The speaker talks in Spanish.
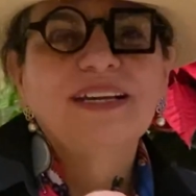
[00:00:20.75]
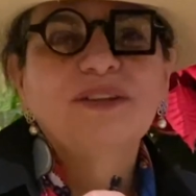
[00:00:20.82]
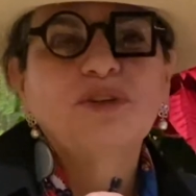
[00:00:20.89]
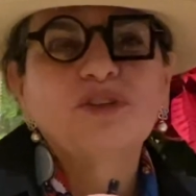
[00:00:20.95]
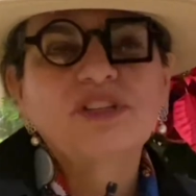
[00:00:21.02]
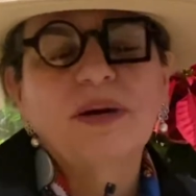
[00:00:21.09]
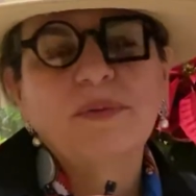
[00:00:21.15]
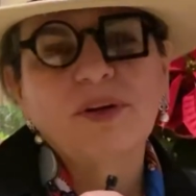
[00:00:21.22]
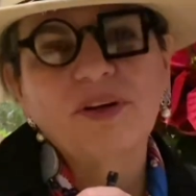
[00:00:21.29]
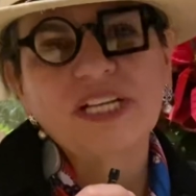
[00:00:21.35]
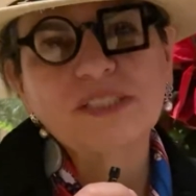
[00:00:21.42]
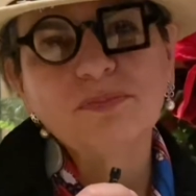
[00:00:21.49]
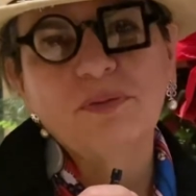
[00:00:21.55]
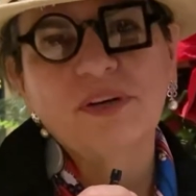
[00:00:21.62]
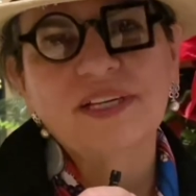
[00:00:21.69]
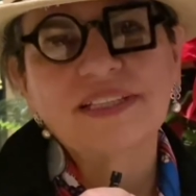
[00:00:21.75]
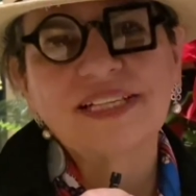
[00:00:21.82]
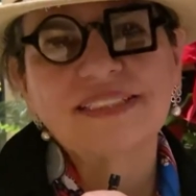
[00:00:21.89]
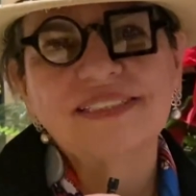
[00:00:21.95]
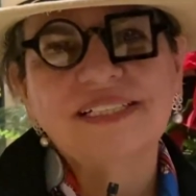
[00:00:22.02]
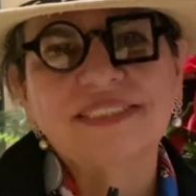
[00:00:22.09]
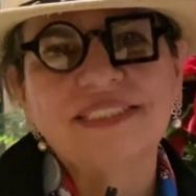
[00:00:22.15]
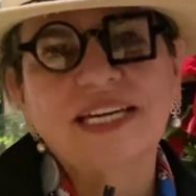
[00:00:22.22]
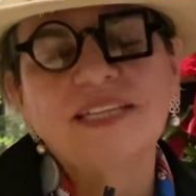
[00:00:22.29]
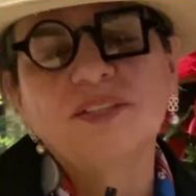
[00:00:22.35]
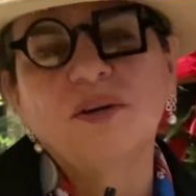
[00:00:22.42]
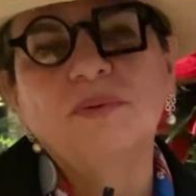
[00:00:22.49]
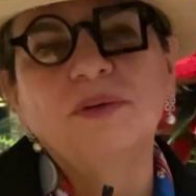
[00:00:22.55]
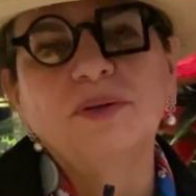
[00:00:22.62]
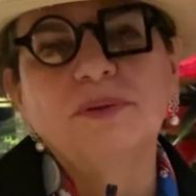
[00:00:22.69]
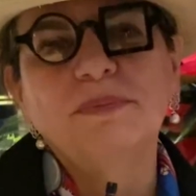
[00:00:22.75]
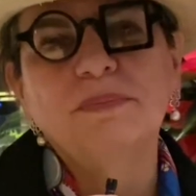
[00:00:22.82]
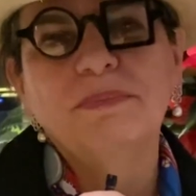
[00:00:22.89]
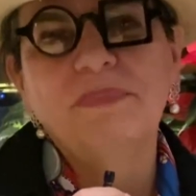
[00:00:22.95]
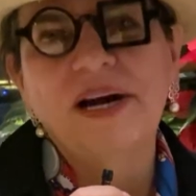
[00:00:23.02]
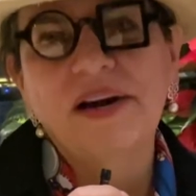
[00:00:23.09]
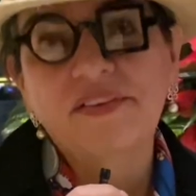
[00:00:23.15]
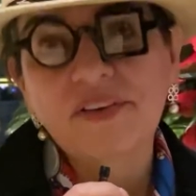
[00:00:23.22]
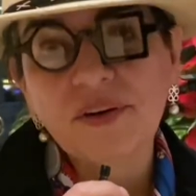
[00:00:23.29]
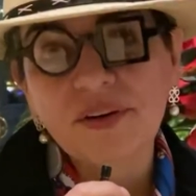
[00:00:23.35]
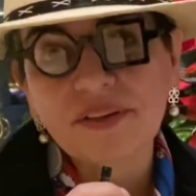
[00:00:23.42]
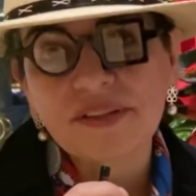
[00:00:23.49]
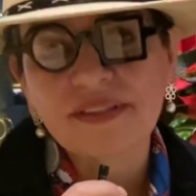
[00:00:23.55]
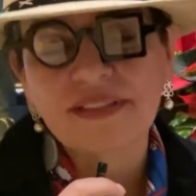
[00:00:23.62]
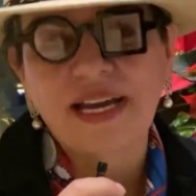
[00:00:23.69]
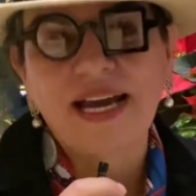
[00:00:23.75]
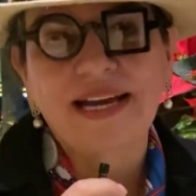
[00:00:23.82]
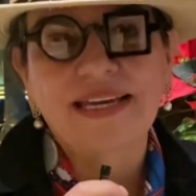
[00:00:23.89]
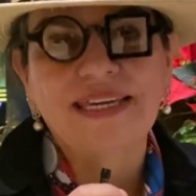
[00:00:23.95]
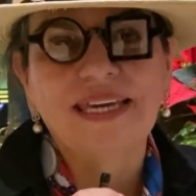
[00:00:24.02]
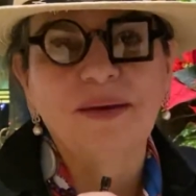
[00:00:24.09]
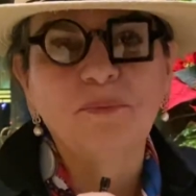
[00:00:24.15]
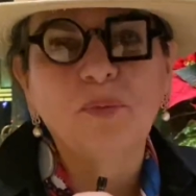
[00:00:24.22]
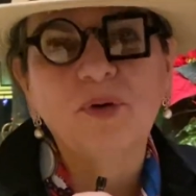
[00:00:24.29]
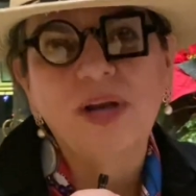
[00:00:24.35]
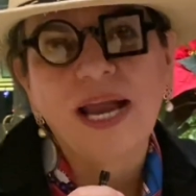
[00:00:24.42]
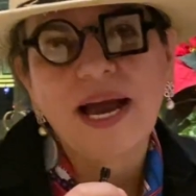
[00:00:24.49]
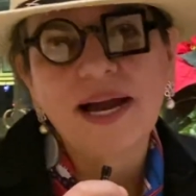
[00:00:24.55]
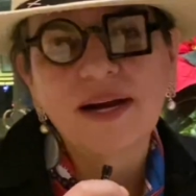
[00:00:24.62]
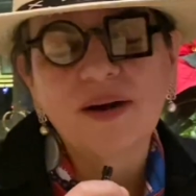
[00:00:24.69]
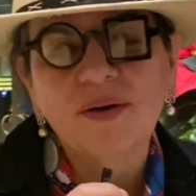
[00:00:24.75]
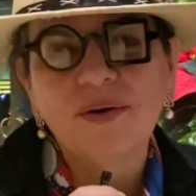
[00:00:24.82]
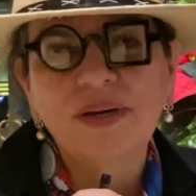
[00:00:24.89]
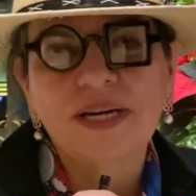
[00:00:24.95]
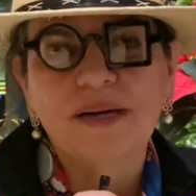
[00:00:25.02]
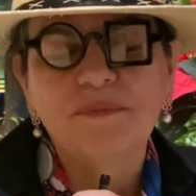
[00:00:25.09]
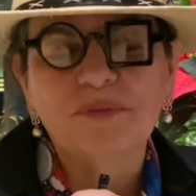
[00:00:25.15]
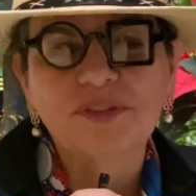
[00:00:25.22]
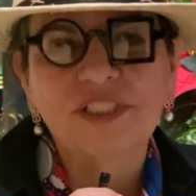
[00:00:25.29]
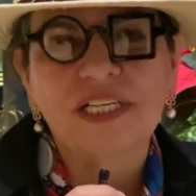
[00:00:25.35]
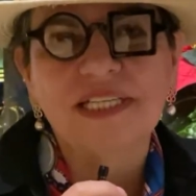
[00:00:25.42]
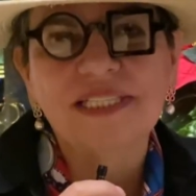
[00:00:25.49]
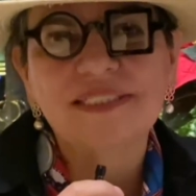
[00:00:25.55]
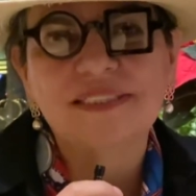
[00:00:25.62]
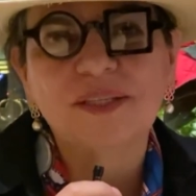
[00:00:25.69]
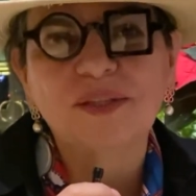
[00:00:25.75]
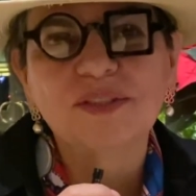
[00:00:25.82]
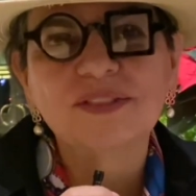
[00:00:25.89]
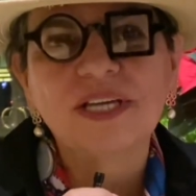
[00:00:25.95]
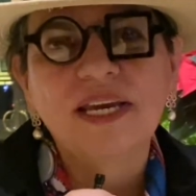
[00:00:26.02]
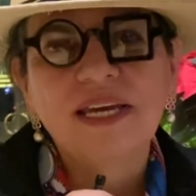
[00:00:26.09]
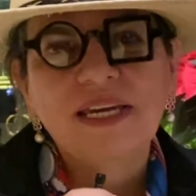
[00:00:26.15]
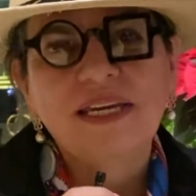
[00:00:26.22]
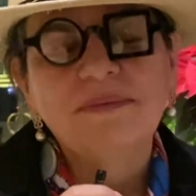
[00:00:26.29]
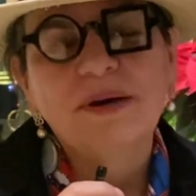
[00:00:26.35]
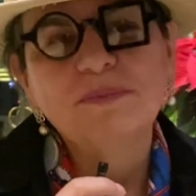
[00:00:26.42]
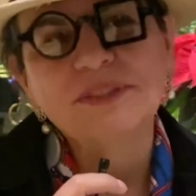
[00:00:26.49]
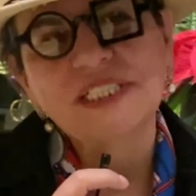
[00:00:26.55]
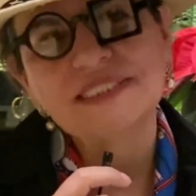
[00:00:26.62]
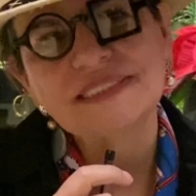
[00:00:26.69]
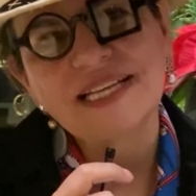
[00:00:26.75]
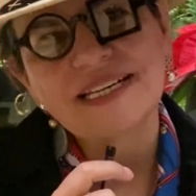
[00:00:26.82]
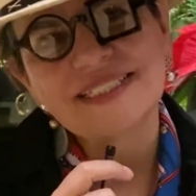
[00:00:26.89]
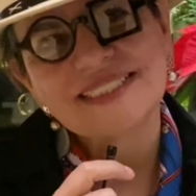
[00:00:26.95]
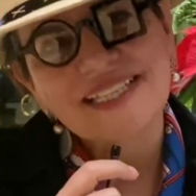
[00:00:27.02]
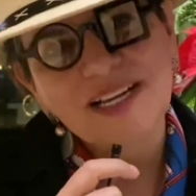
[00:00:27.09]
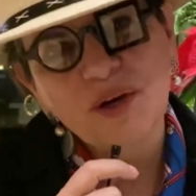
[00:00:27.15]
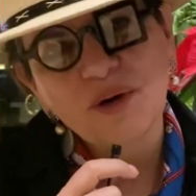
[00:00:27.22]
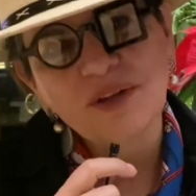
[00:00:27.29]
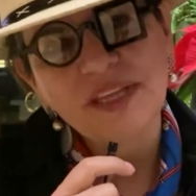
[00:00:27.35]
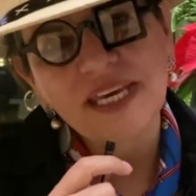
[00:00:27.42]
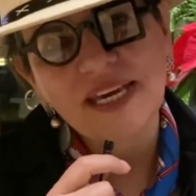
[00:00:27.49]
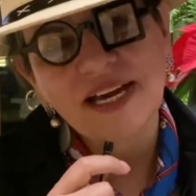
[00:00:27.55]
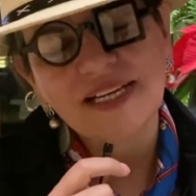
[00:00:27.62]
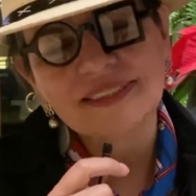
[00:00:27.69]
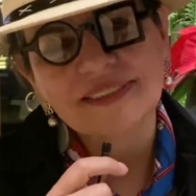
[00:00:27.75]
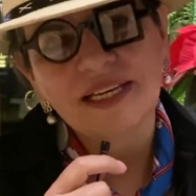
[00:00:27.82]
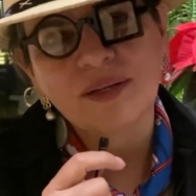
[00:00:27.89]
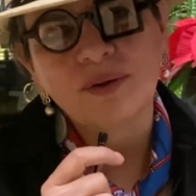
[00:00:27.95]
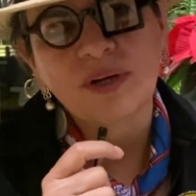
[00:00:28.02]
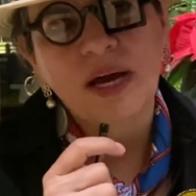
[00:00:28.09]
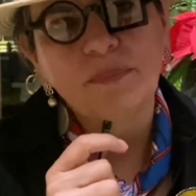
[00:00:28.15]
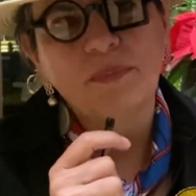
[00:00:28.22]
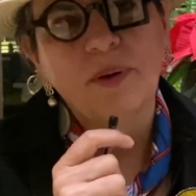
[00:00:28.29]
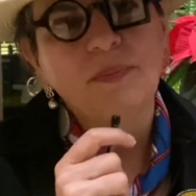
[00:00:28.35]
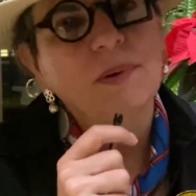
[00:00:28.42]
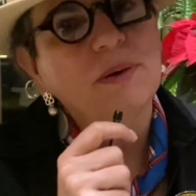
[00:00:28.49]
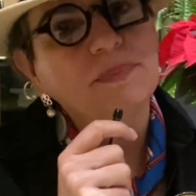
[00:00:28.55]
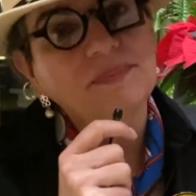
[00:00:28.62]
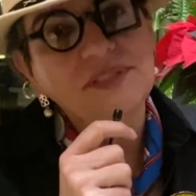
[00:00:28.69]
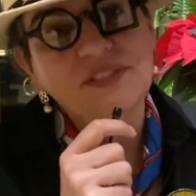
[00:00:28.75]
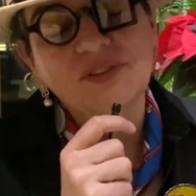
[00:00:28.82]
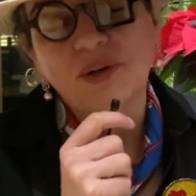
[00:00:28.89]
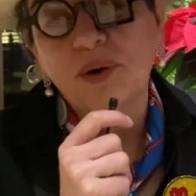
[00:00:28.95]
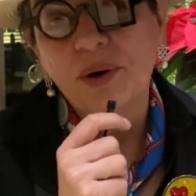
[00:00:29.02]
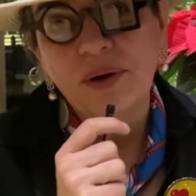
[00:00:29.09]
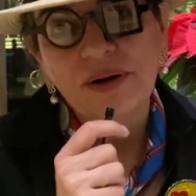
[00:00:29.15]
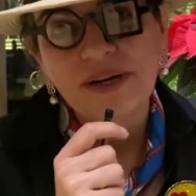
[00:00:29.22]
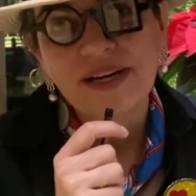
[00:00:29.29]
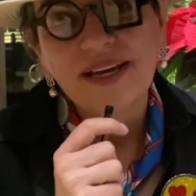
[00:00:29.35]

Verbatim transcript: nos abrió las puertas el JW Marriott aquí en Polanco, en Campos Elíseos, y vamos a estar cinco días en una pop-up store